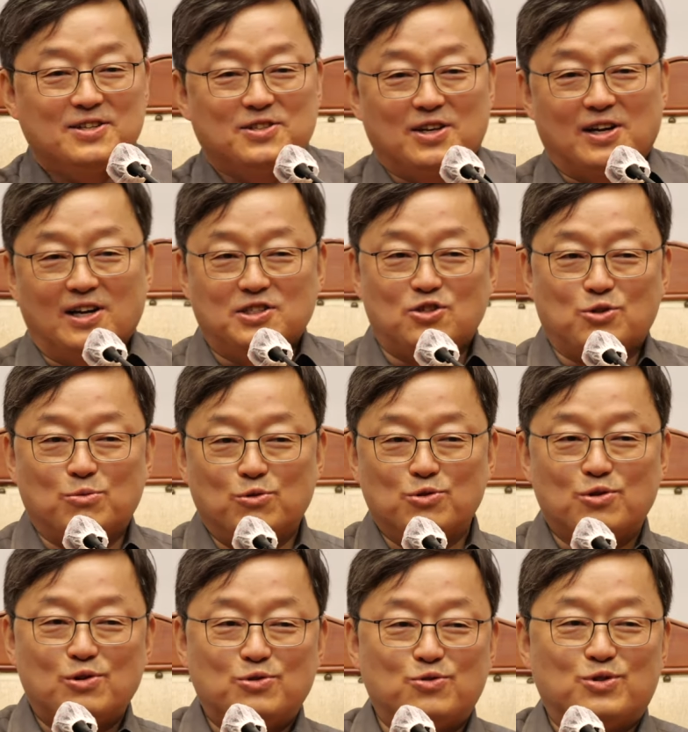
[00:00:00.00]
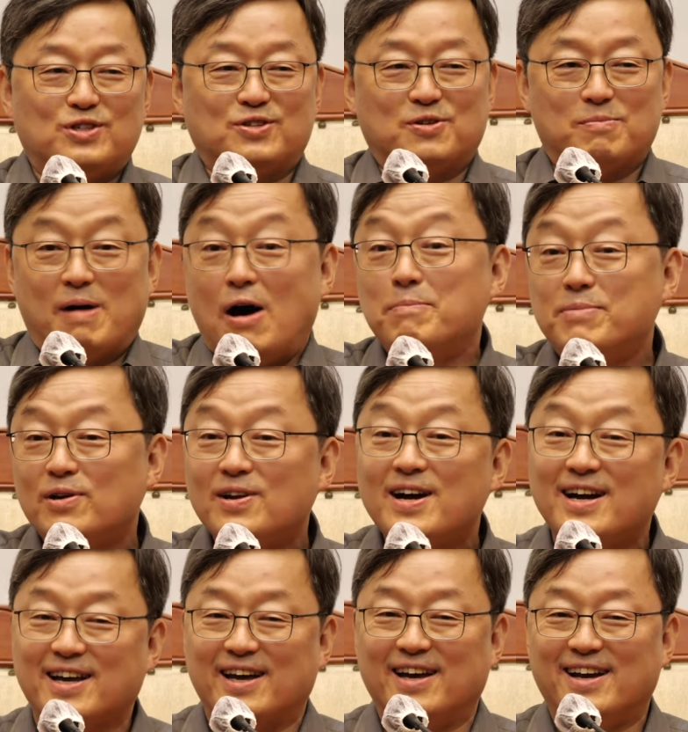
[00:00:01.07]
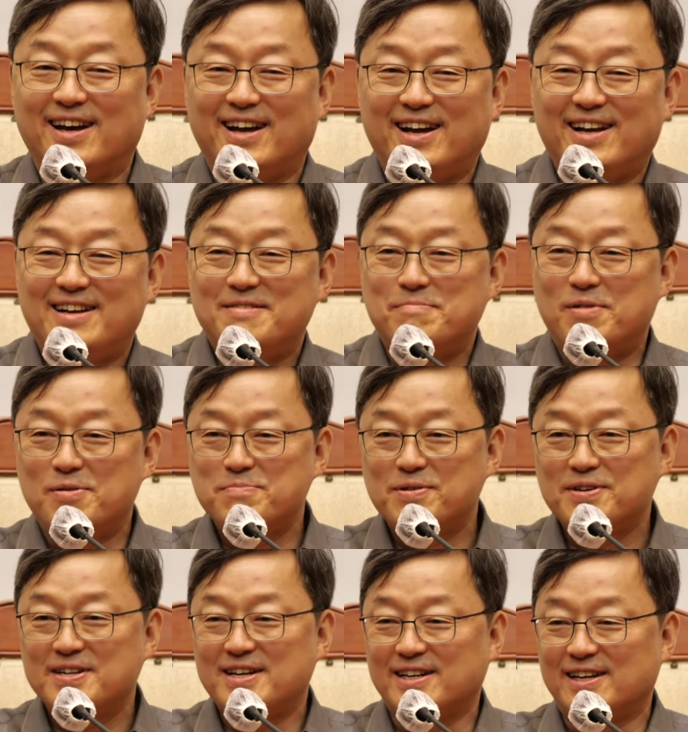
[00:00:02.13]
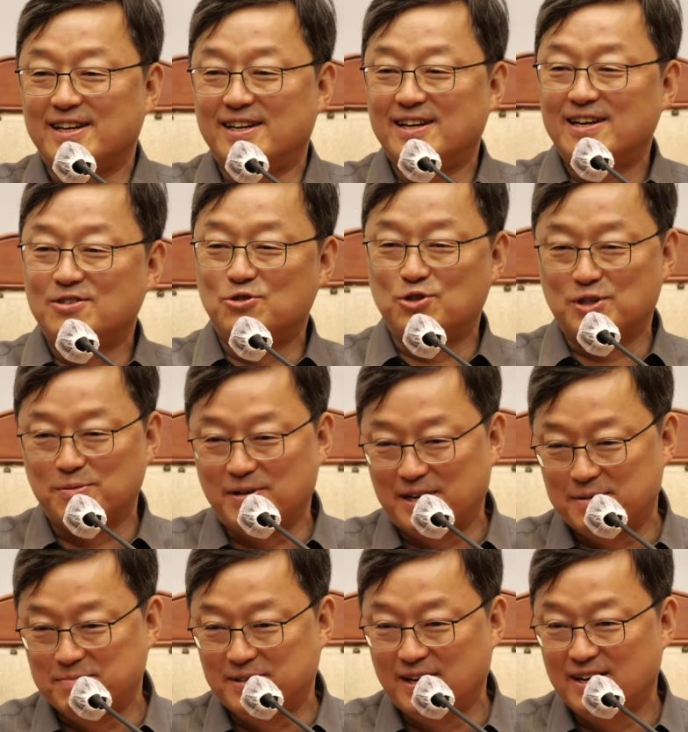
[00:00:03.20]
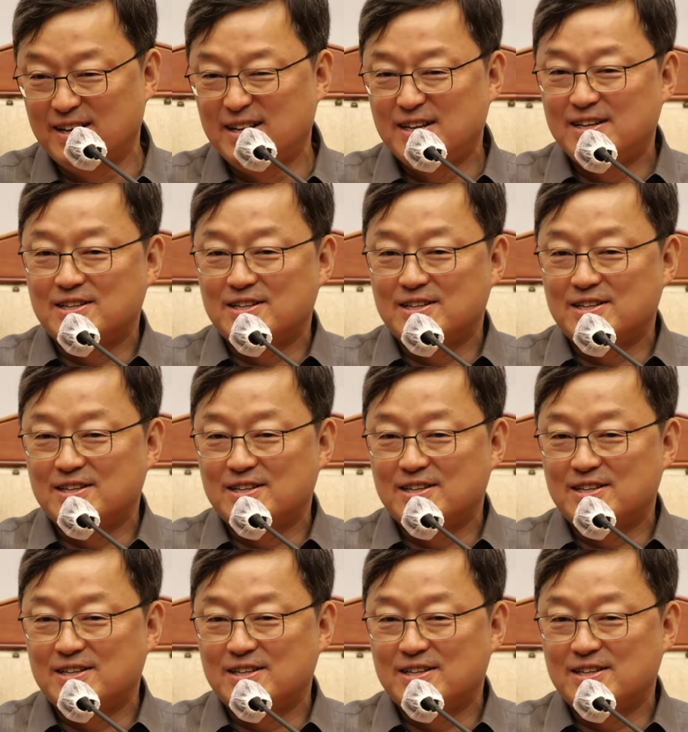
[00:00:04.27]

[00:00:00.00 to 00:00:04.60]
그때 같이 좀 웃어주시고 마음 편하게 해주시기 바랍니다.